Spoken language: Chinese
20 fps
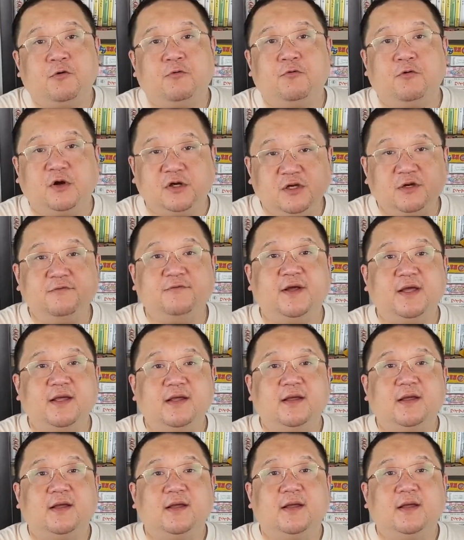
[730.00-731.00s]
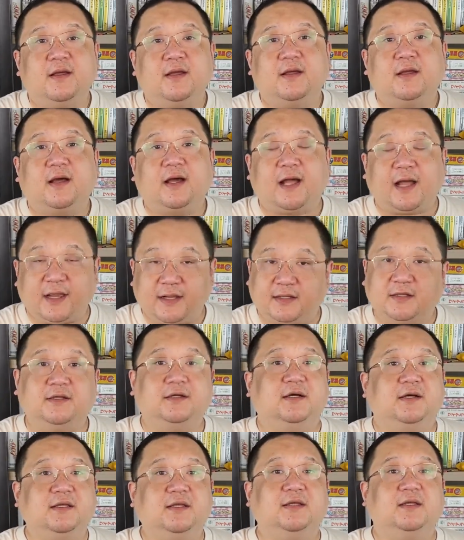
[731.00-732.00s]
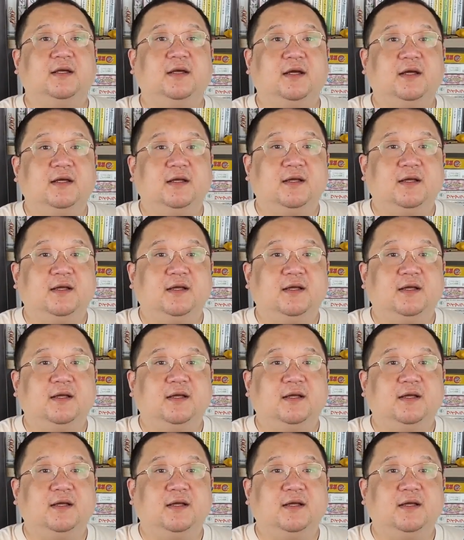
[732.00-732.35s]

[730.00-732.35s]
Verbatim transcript: 我认为还可以。